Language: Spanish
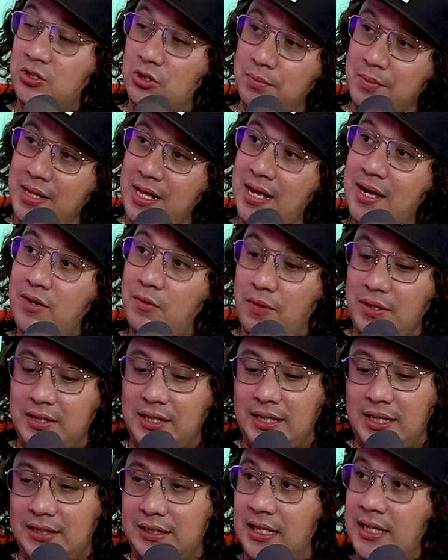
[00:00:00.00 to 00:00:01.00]
yo me daba
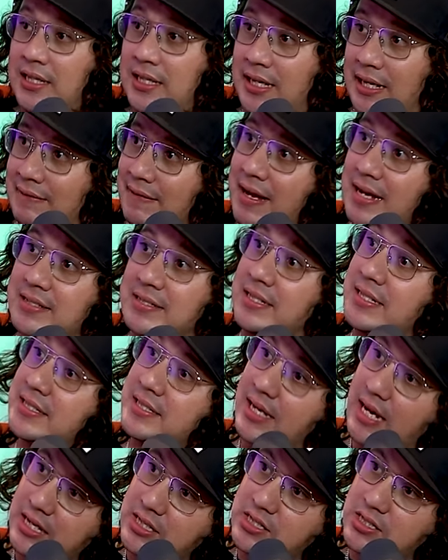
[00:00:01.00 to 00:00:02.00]
cuenta que te dedicabas a hacer
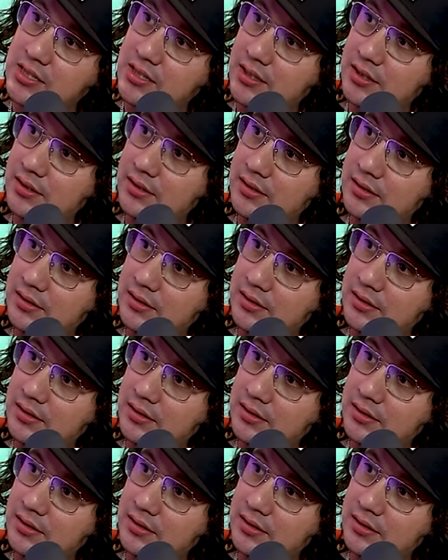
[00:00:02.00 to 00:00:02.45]
sketches.